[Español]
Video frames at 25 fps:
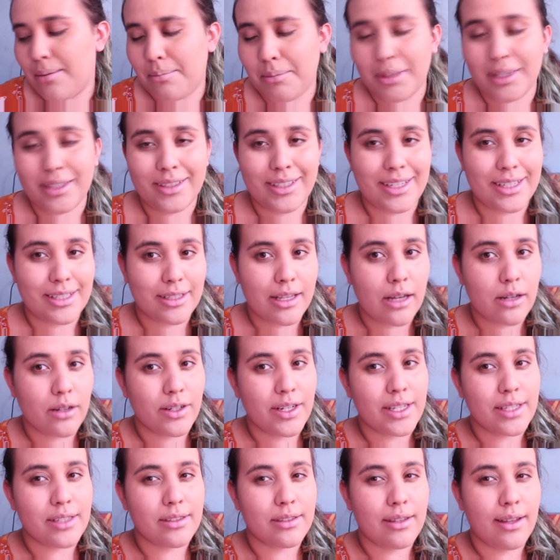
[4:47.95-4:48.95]
mientras que
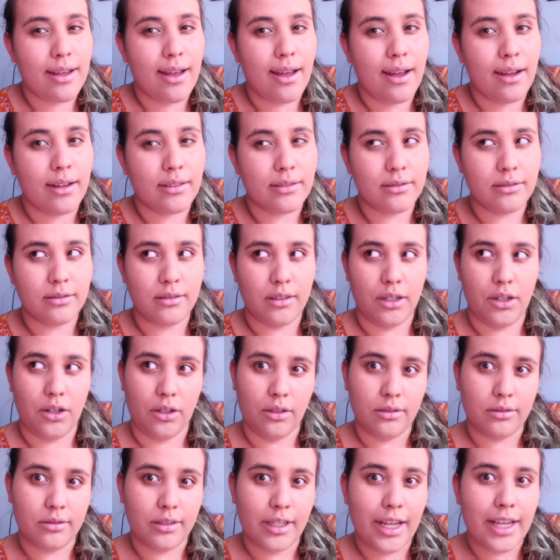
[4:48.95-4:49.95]
con esta
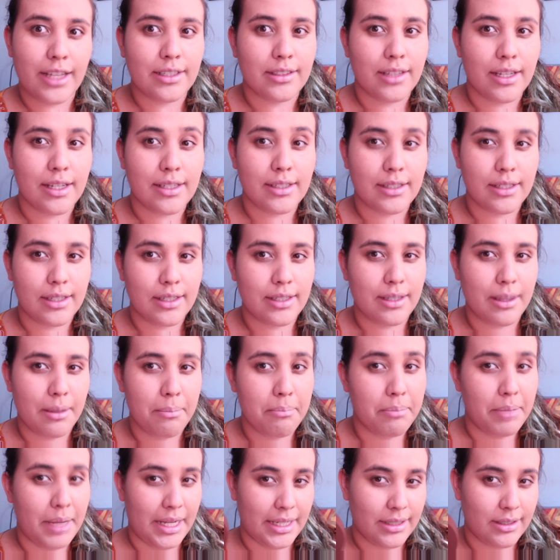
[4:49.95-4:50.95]
no, esta sí se
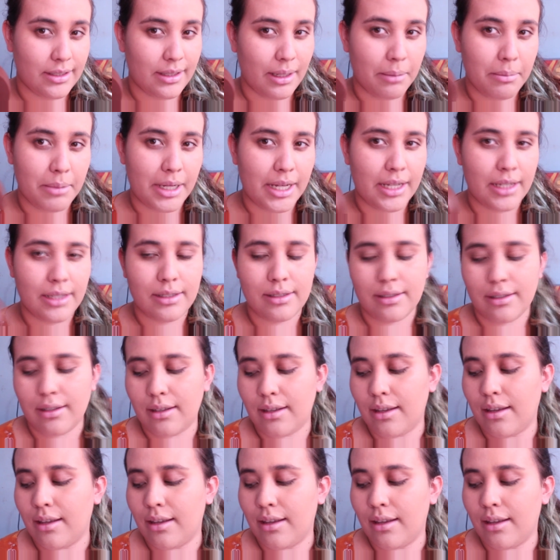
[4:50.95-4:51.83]
empasta más,